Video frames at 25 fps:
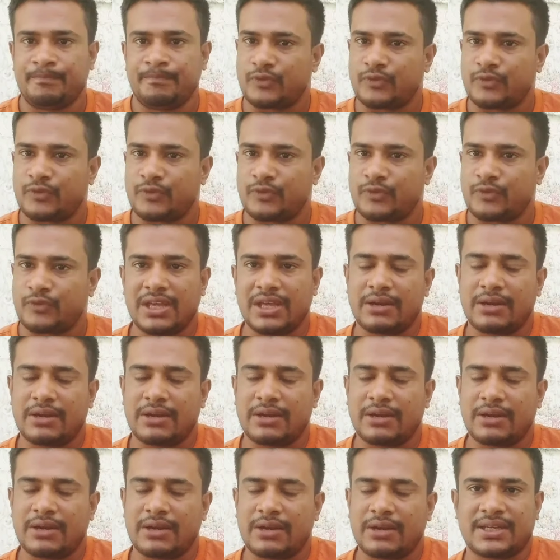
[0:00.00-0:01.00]
তো সৌদি
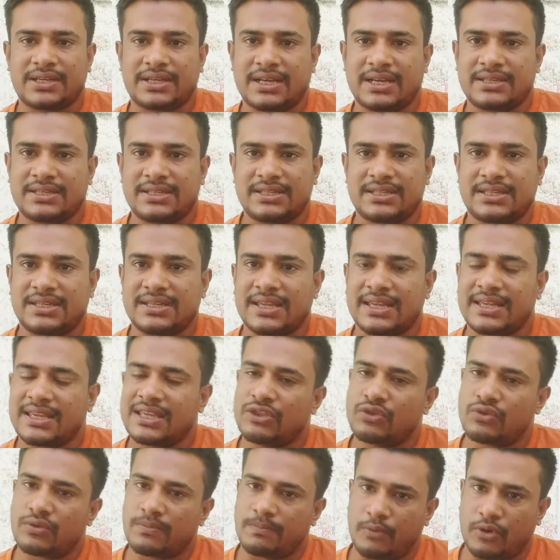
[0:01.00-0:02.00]
আরবের প্রত্যেকটা ডিস্ট্রিক্টে
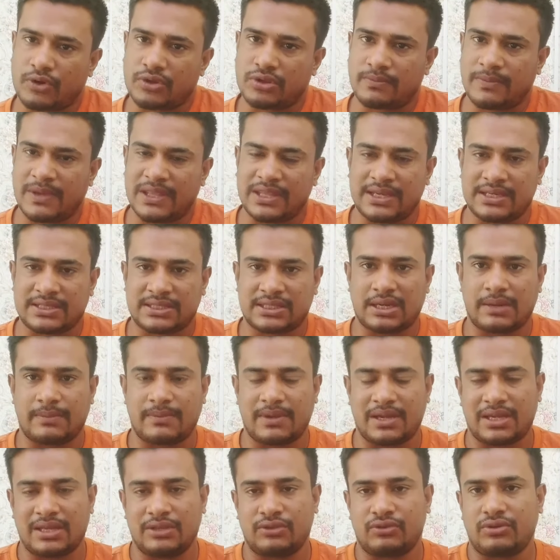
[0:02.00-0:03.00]
কিন্তু বর্তমানে
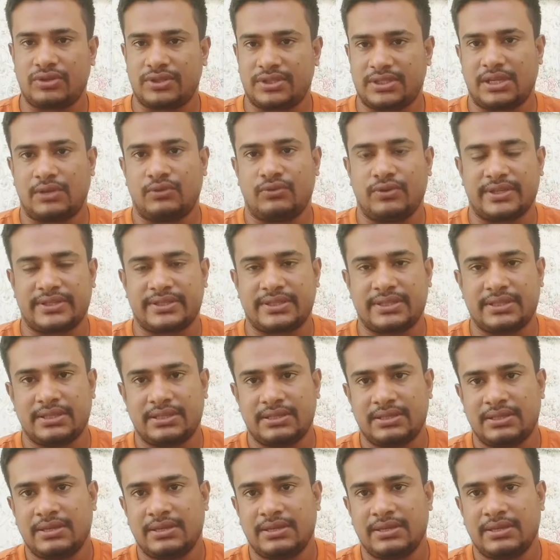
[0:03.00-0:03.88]
সেবা কেন্দ্র চালু আছে